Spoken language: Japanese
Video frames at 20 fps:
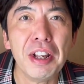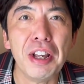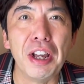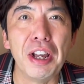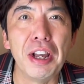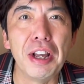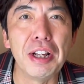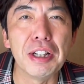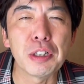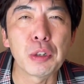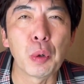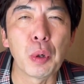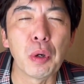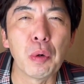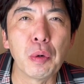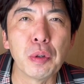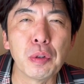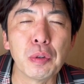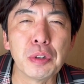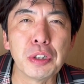えー、それ
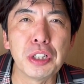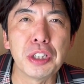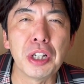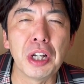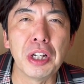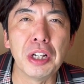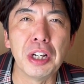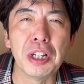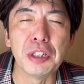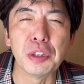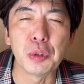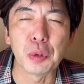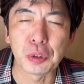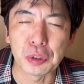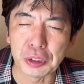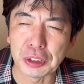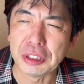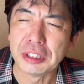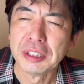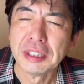を4試合連
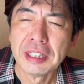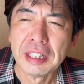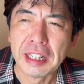続、